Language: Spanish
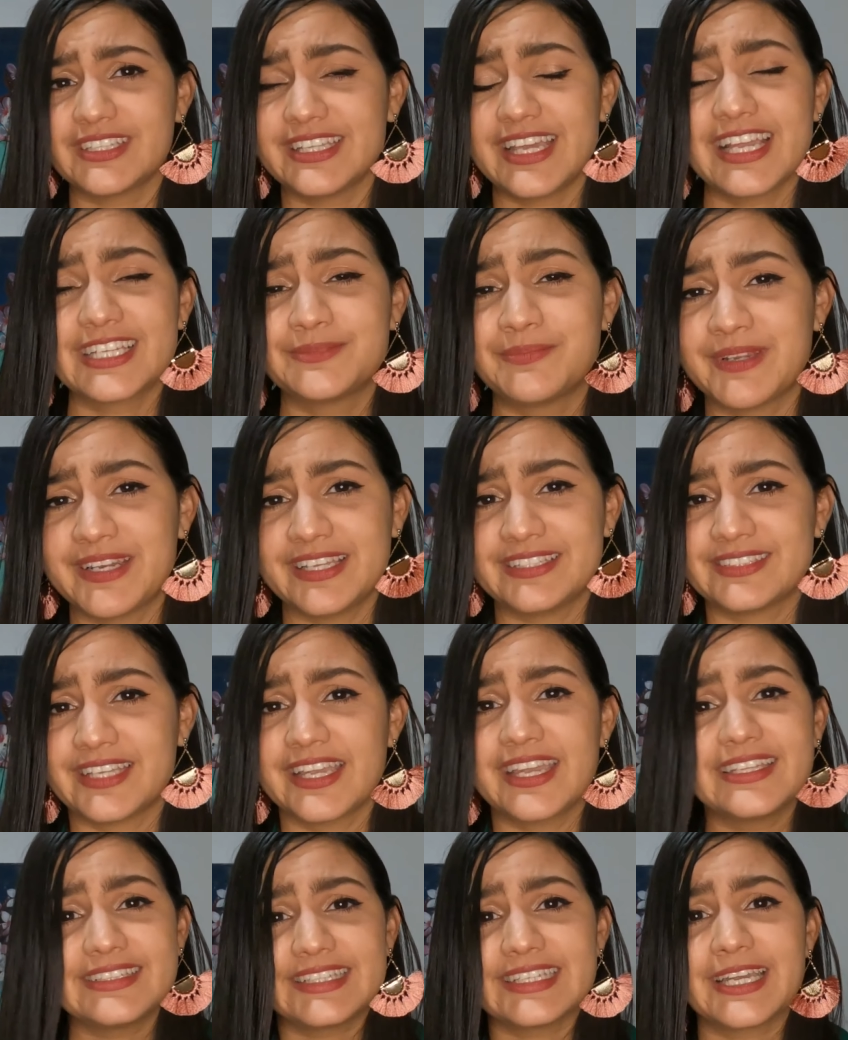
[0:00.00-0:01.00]
tienes
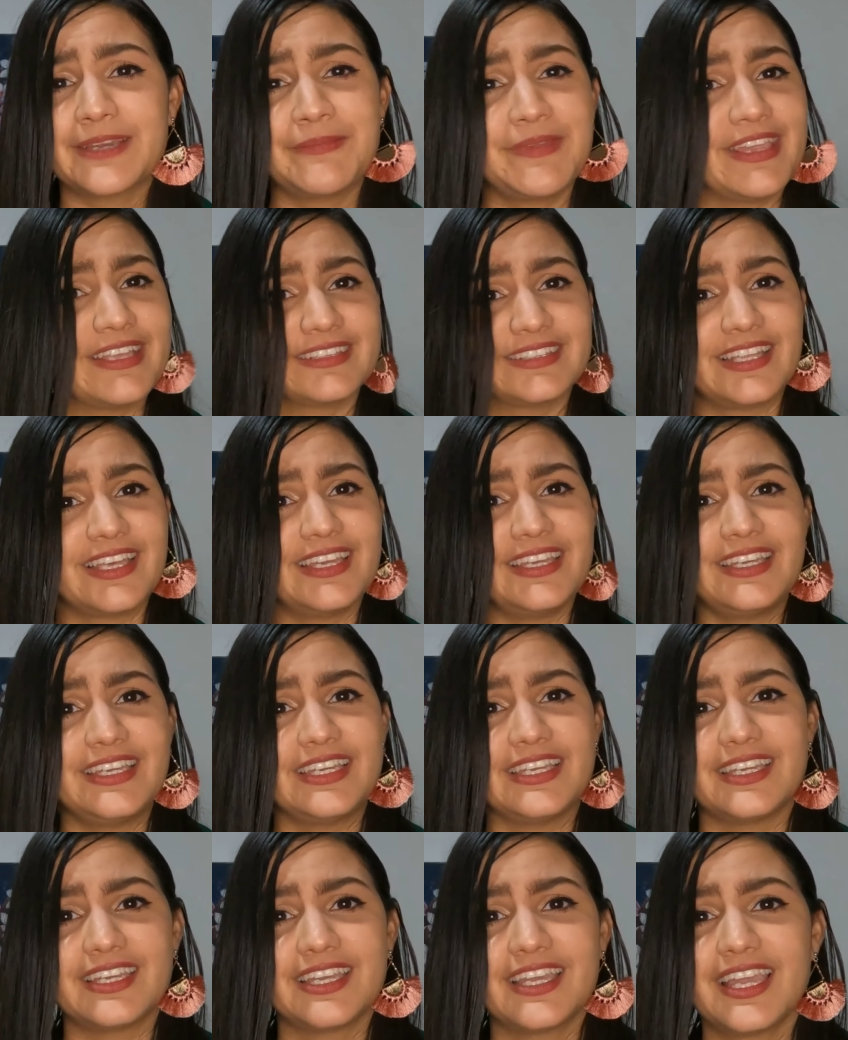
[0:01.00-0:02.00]
experiencia hay gente que miente
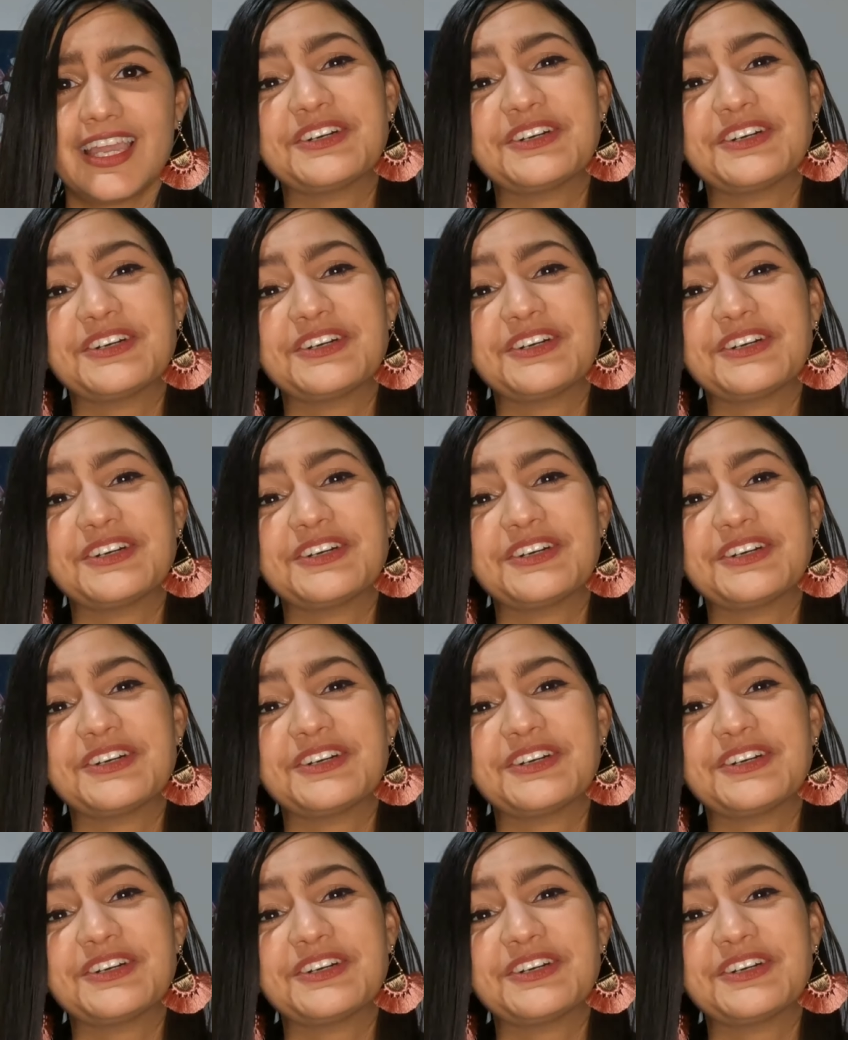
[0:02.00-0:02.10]
y